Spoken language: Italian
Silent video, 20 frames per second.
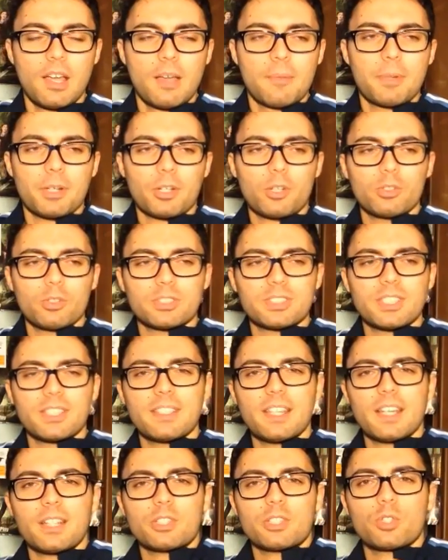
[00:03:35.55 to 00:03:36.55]
per
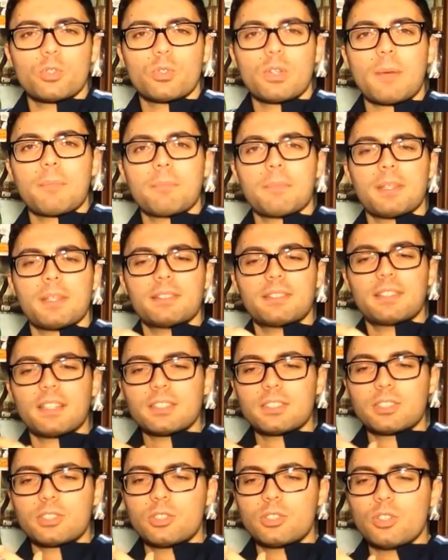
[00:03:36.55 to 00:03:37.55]
consegnarci
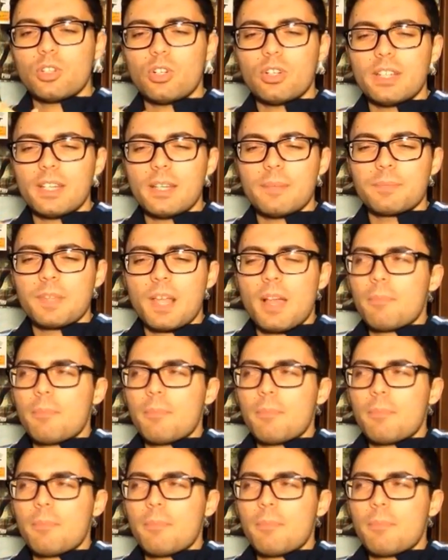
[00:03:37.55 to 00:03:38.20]
un'ambientazione